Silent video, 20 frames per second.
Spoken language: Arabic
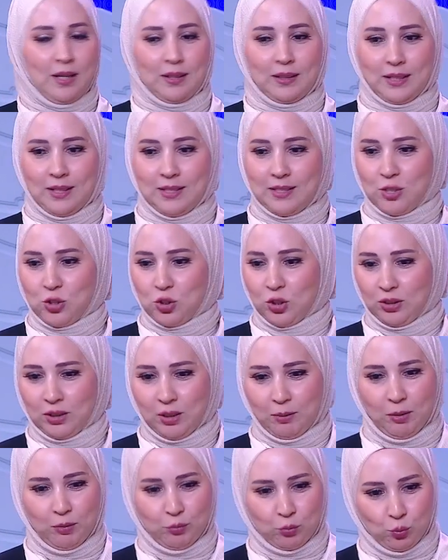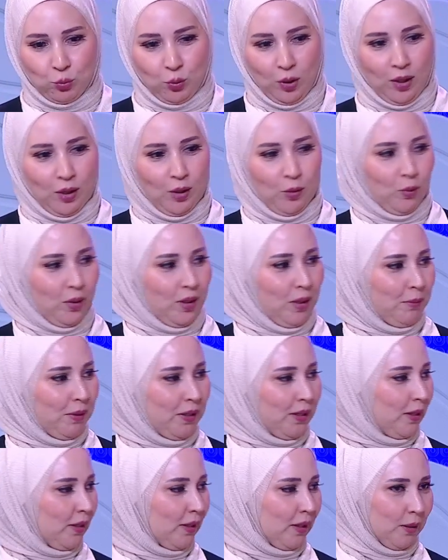تحسي الشنطة مفتوحة وهي
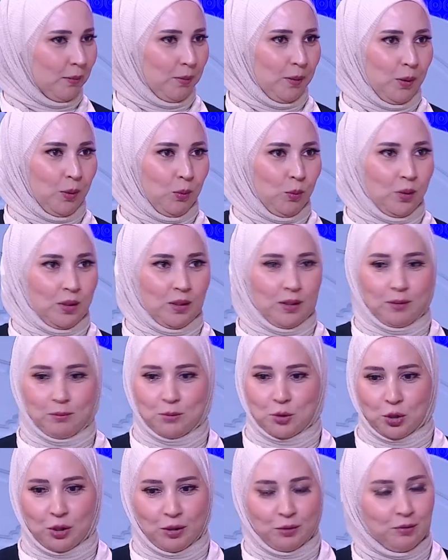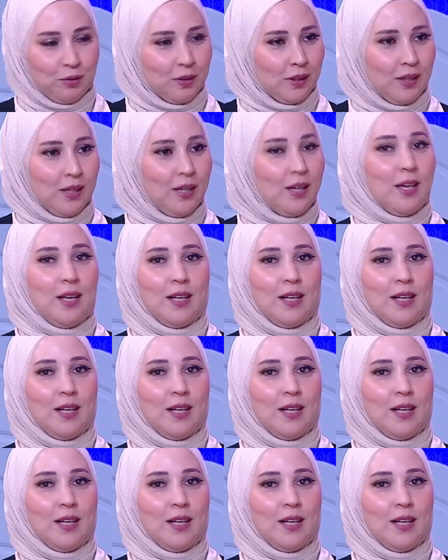مكركبه واللي مش عارفة ايه